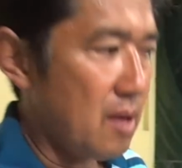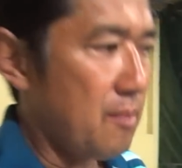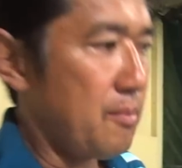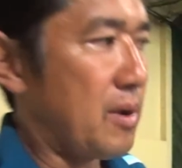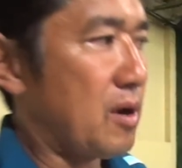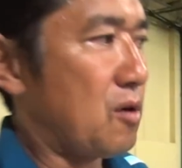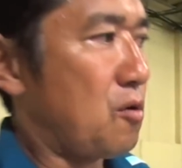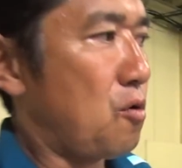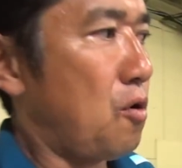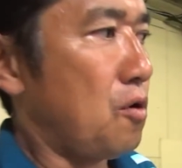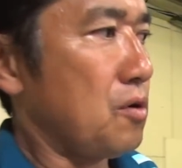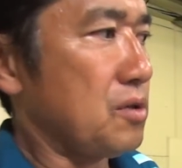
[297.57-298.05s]

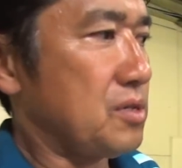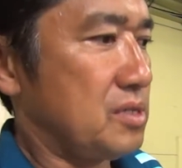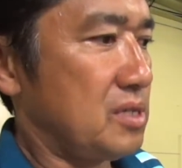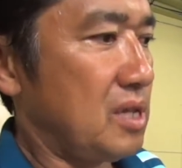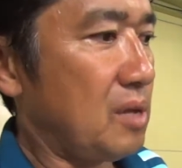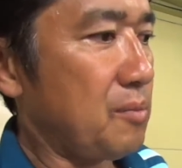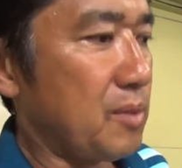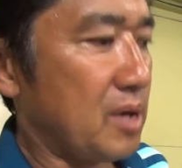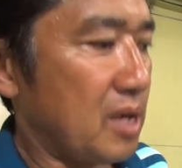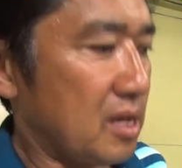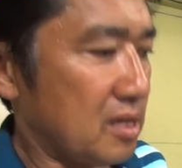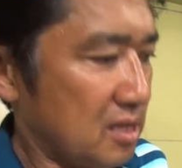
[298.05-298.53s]
まあ、コース
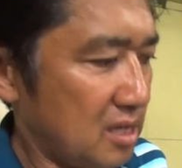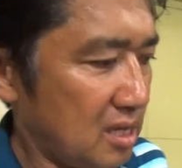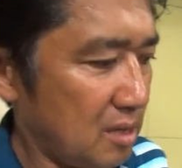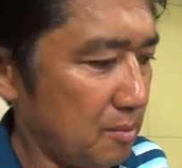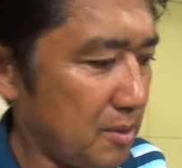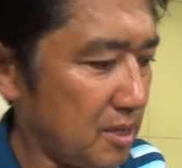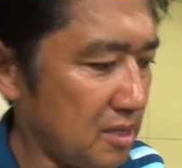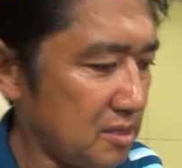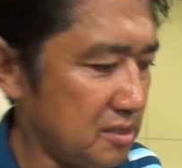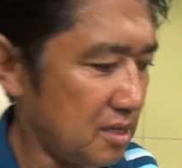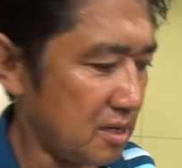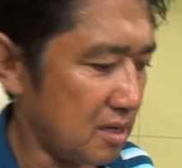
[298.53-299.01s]
でもやってい
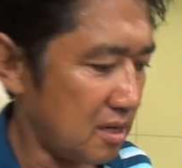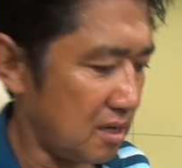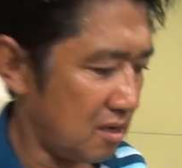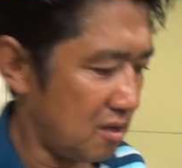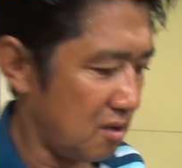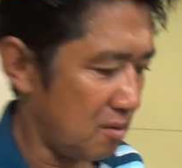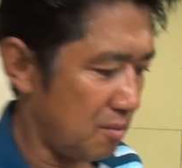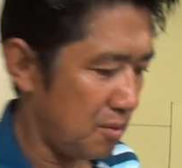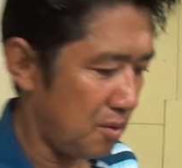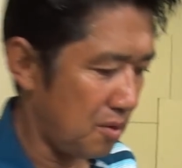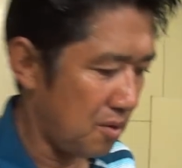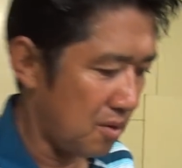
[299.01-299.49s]
ましたけれ
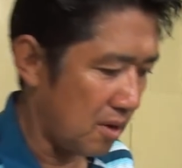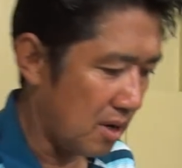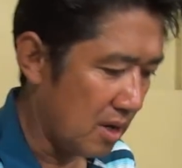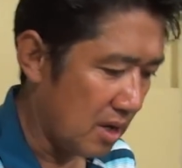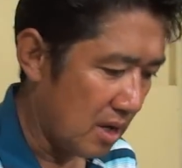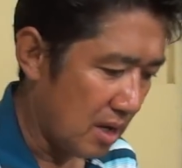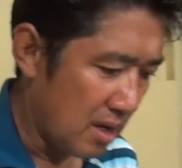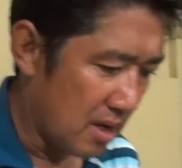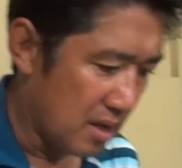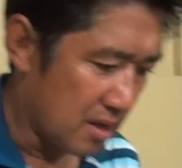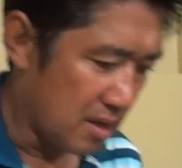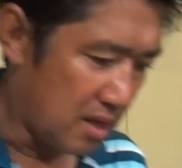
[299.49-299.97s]
ども
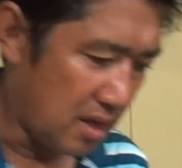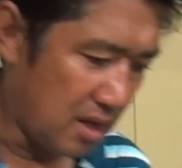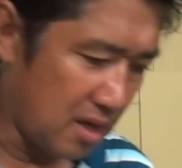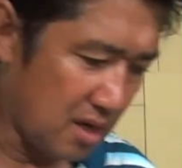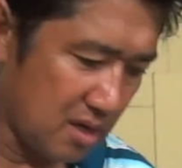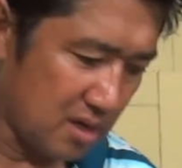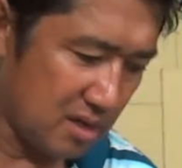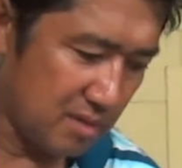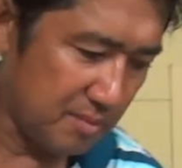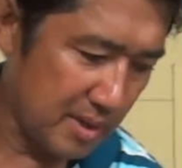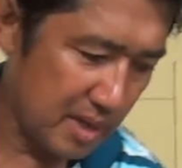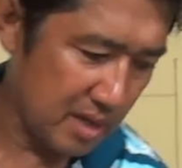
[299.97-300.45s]

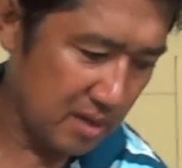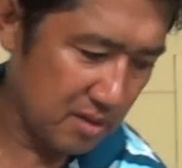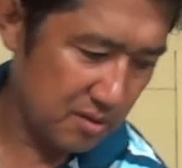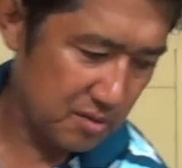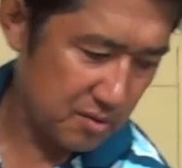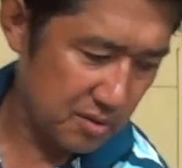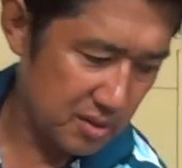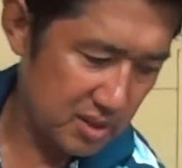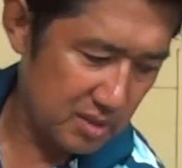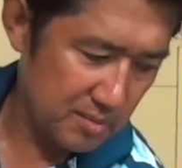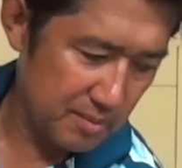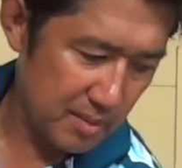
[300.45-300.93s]

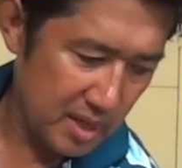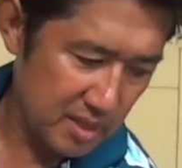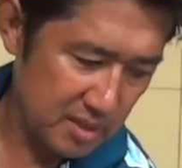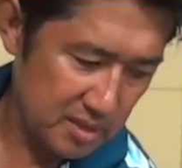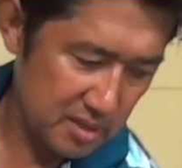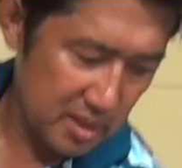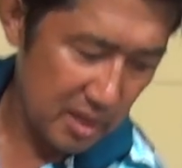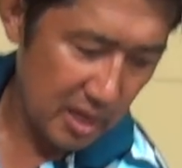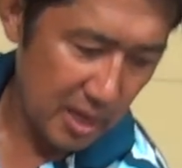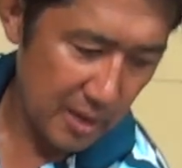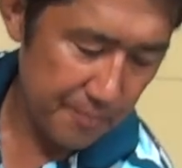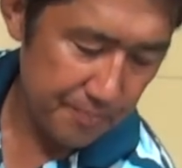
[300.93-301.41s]
テイクバックしまし
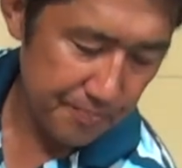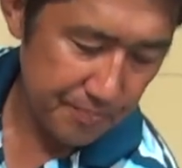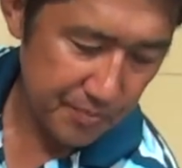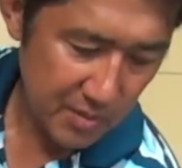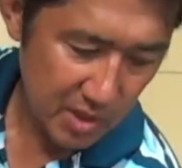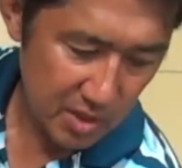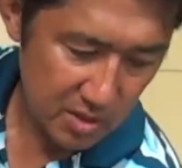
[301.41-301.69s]
た